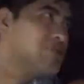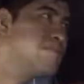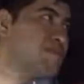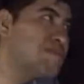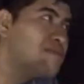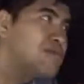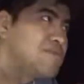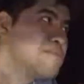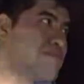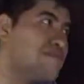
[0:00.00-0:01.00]
Realmente no
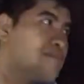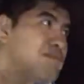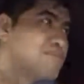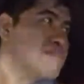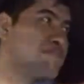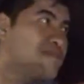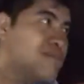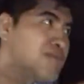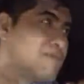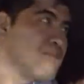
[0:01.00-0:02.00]
sé, pero es muy
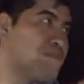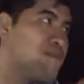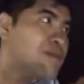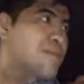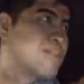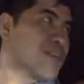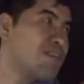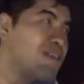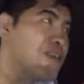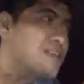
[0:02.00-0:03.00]
profundo, es tal como el
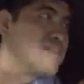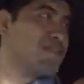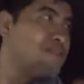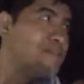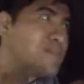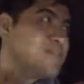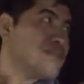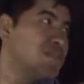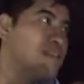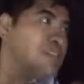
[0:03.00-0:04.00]
Tunnel, pero
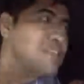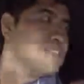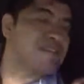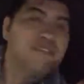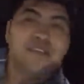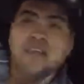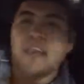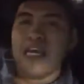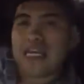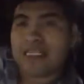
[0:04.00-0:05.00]
es muy
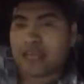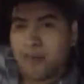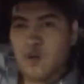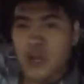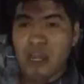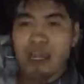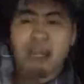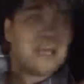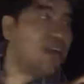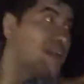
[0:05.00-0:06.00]
profundo. Estamos... es un
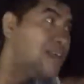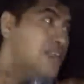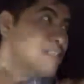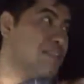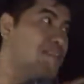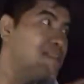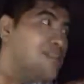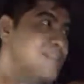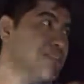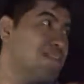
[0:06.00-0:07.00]
poquito más corto,
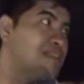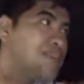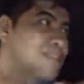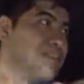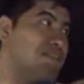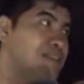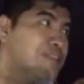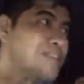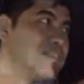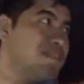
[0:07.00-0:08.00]

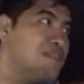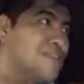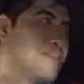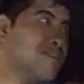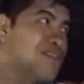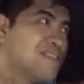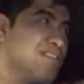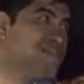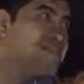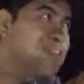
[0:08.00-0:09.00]
pero de igual
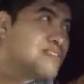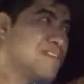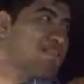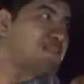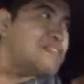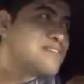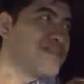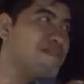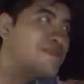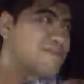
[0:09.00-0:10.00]
modo, de igual